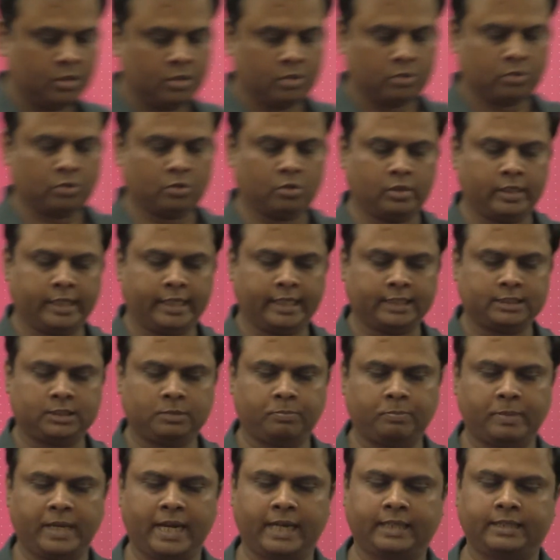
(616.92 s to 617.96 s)
तो नेक्स्ट
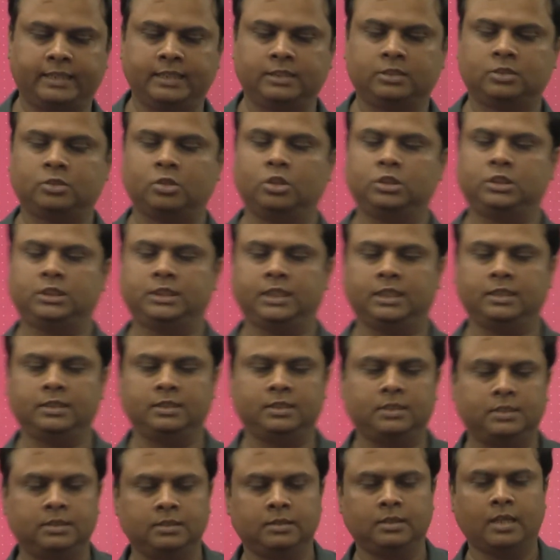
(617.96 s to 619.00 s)
प्रैक्टिस क्वेश्चंस
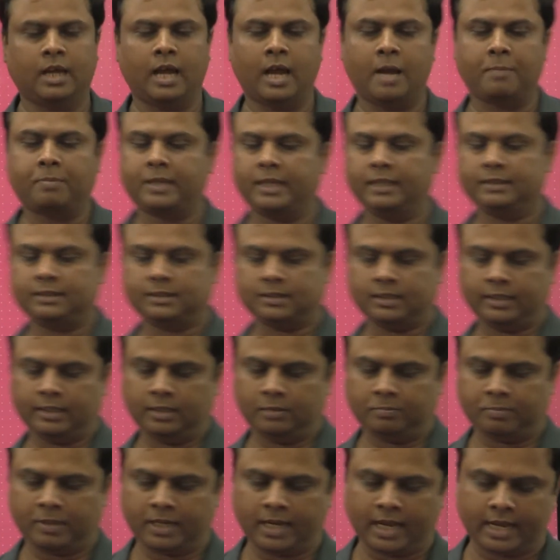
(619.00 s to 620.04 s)
आपके स्क्रीन
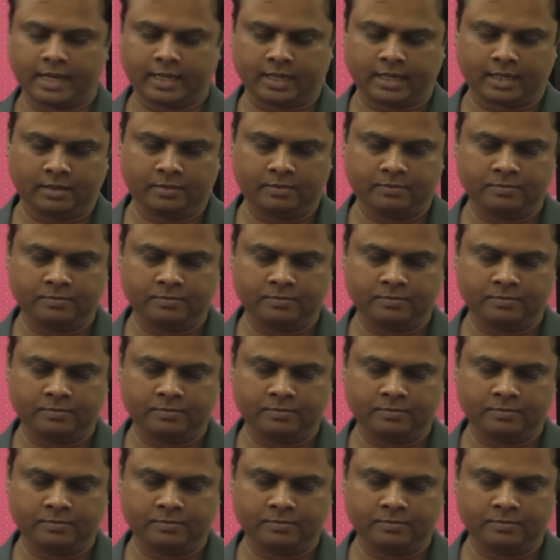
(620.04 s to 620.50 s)
पर आएगा